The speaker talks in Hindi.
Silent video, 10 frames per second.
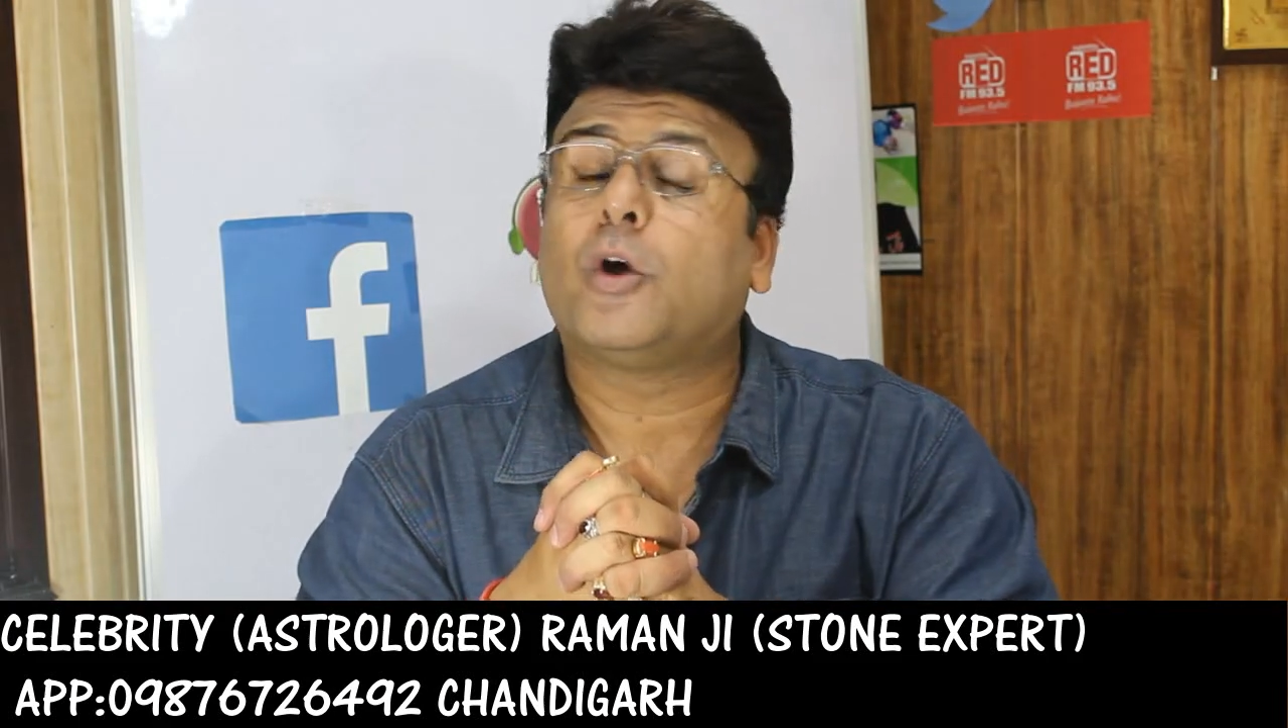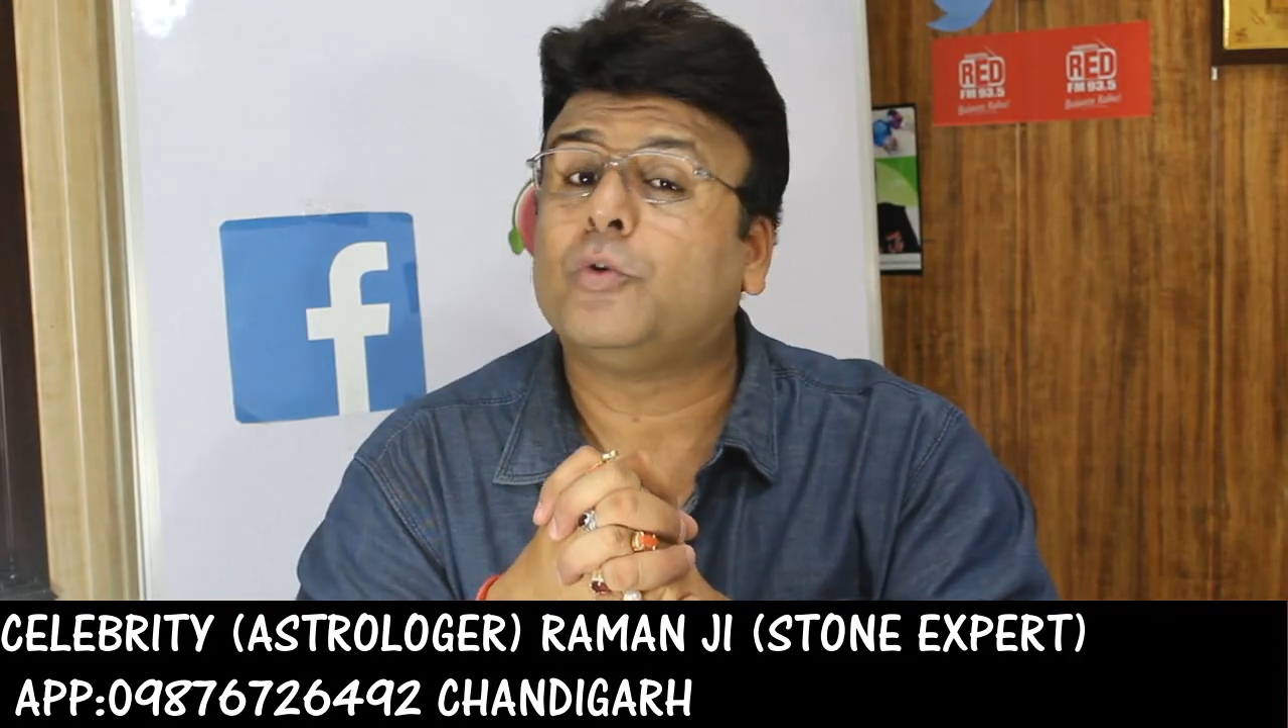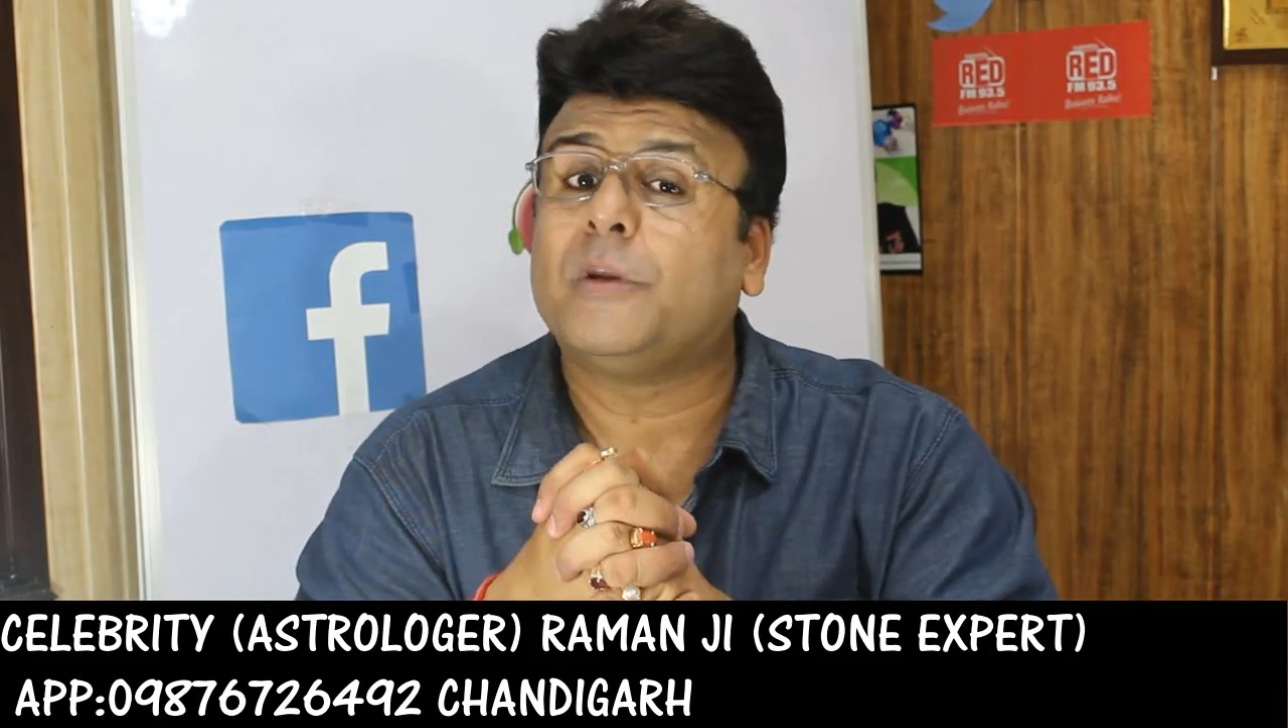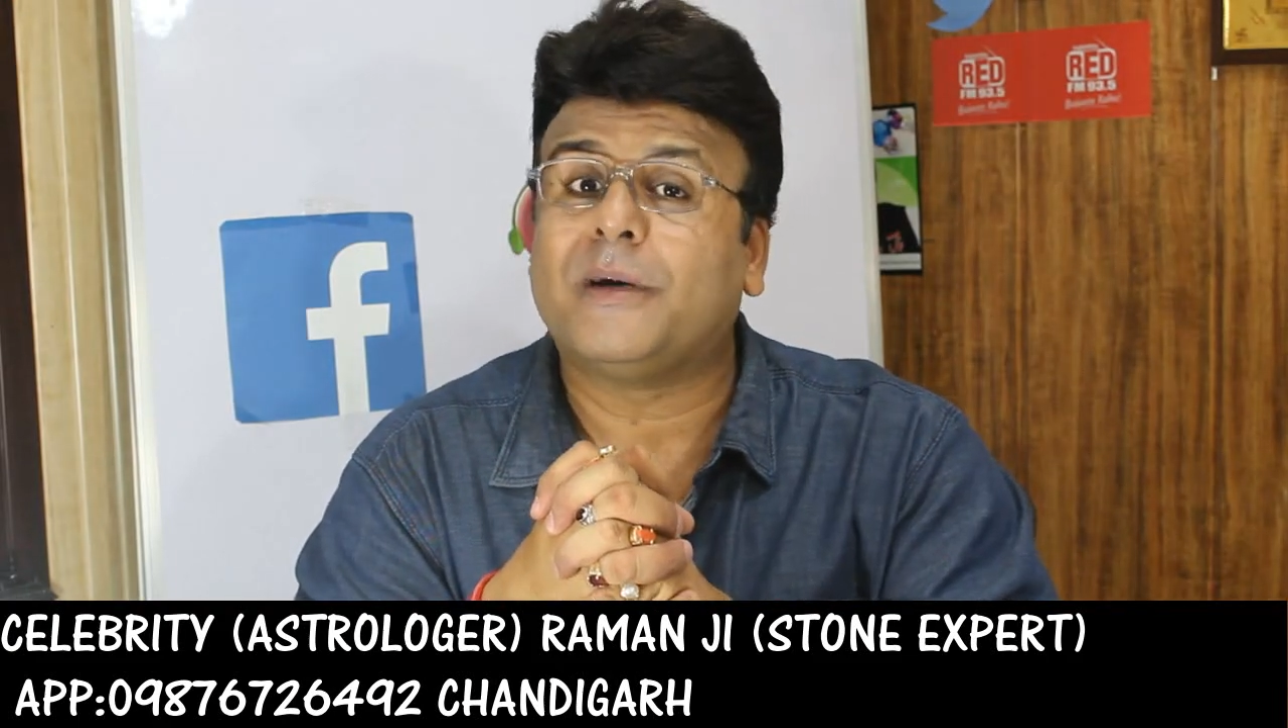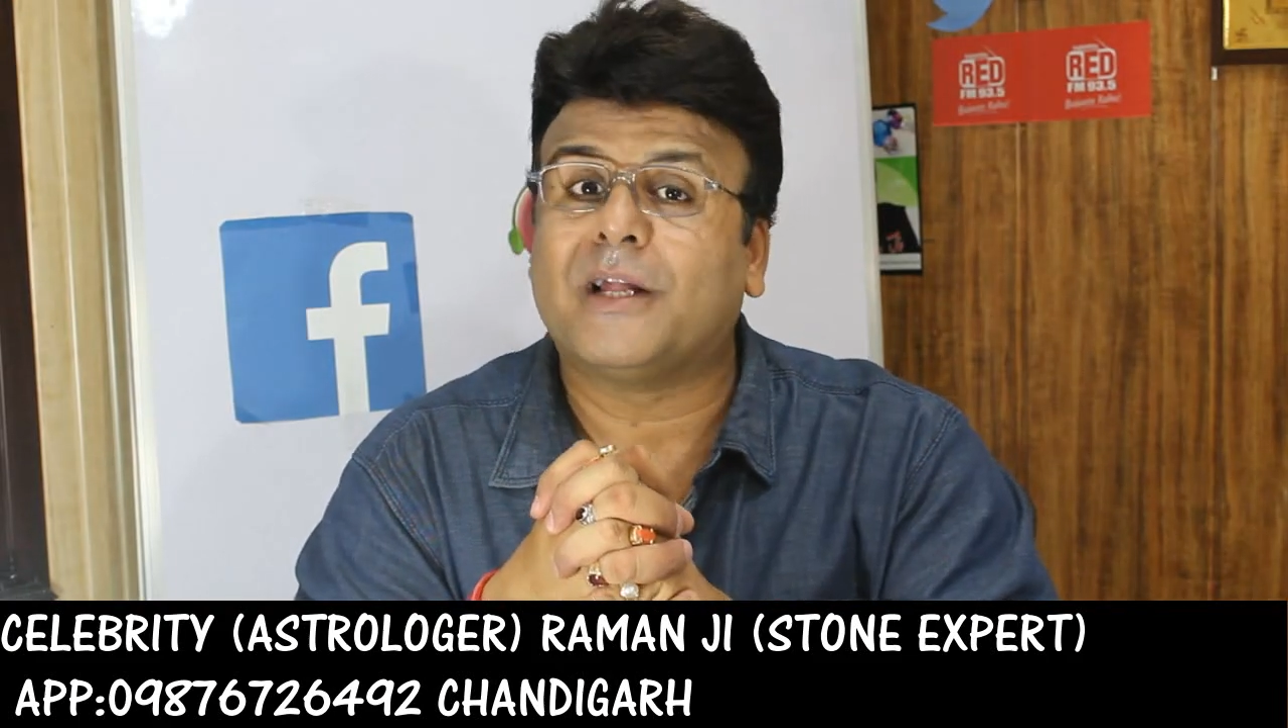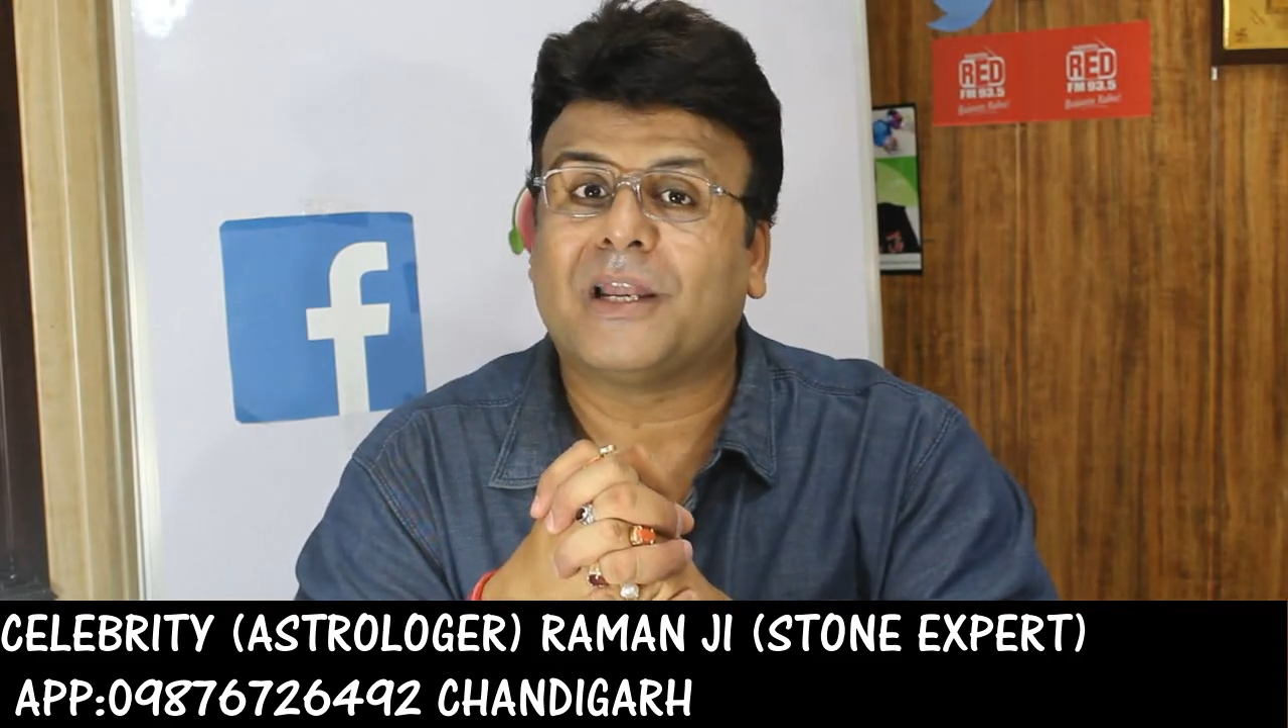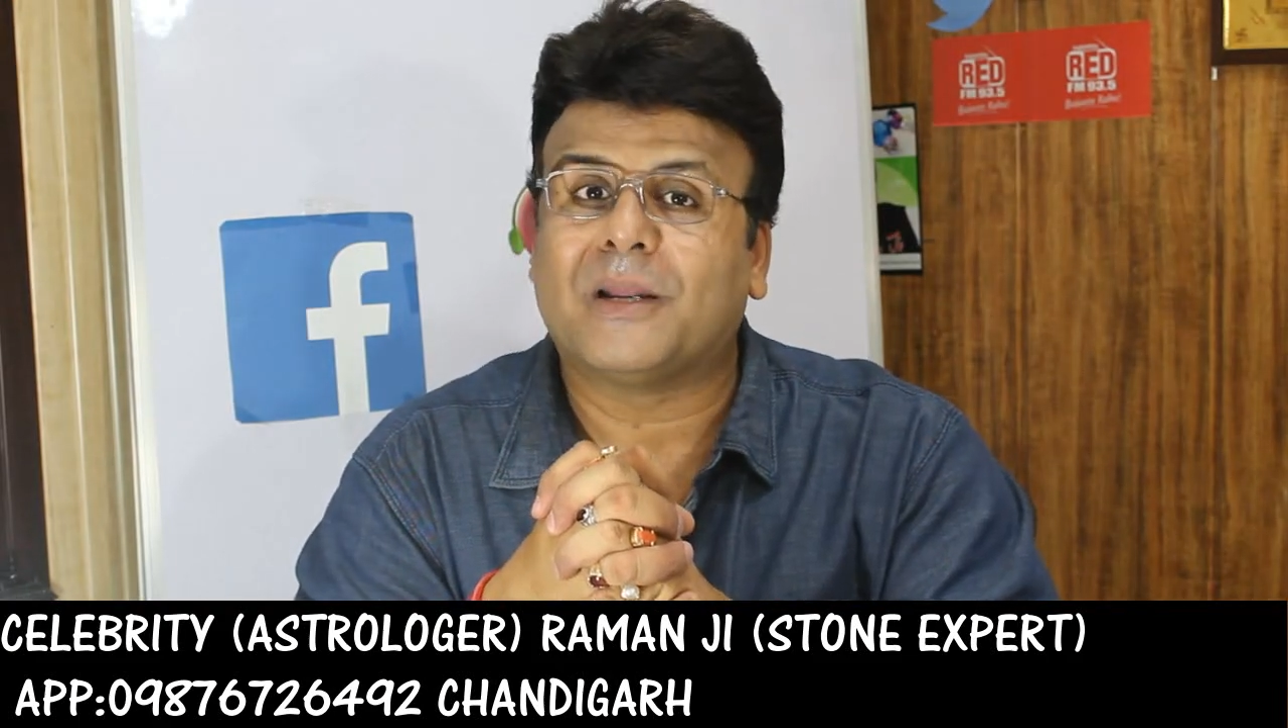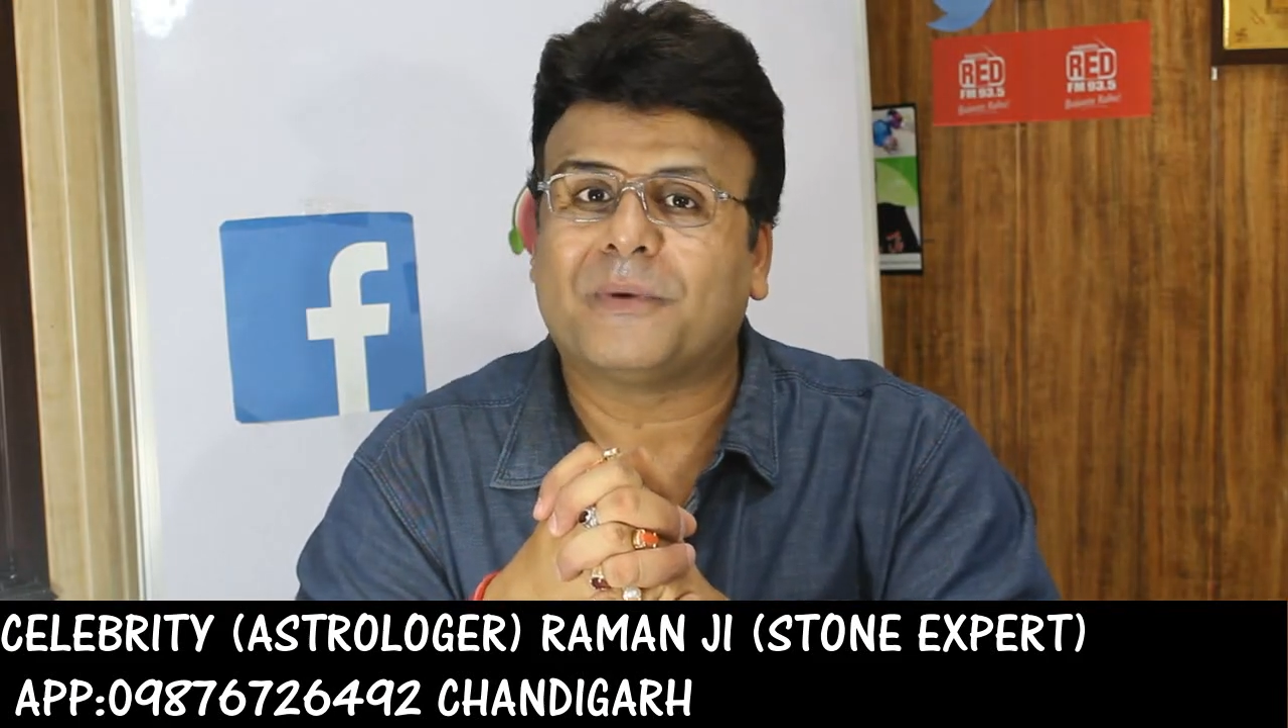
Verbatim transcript: उंगली में डालना